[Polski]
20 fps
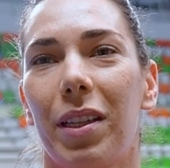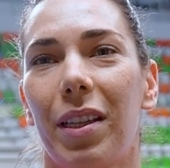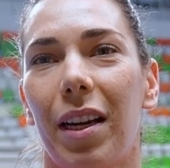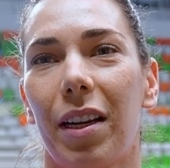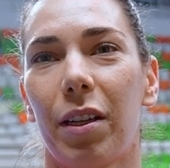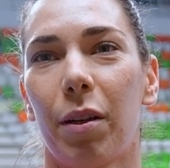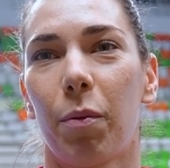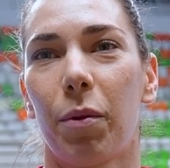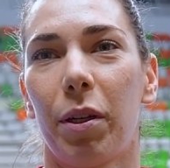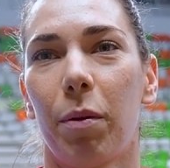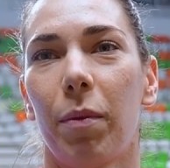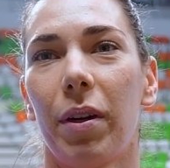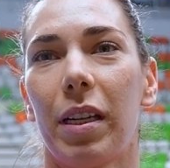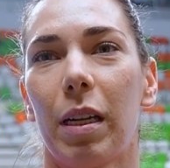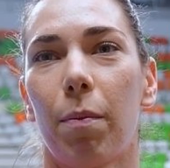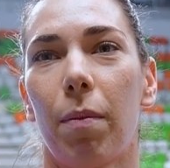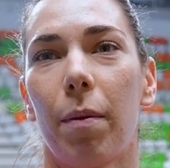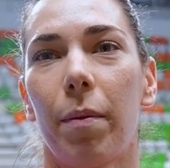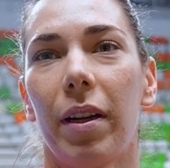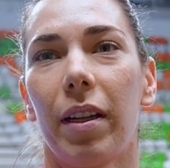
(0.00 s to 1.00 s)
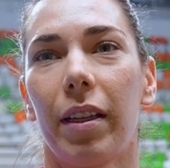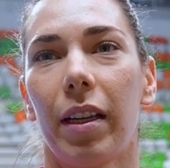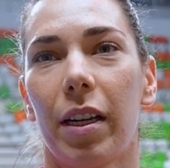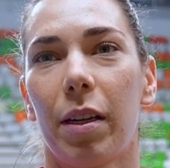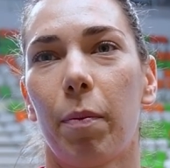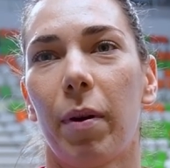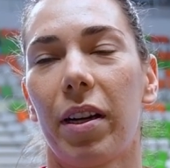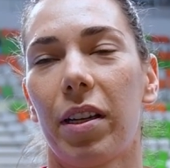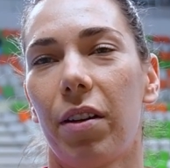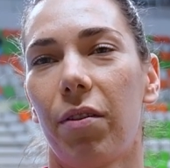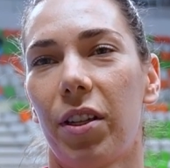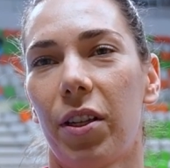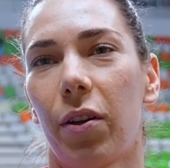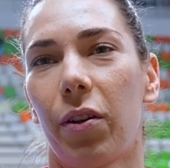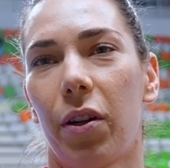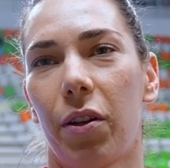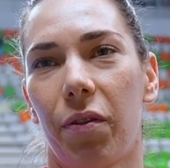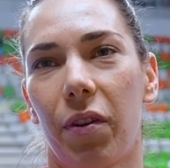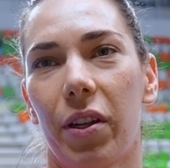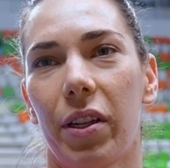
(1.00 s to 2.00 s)
tak, że musimy je zapamiętać, bardziej
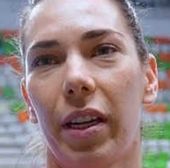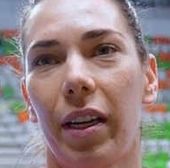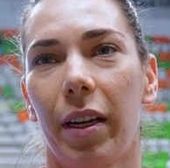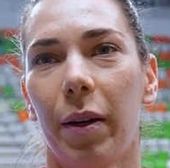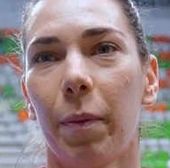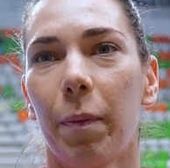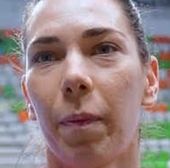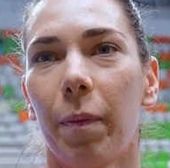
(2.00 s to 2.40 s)
wyciągnąć wnioski.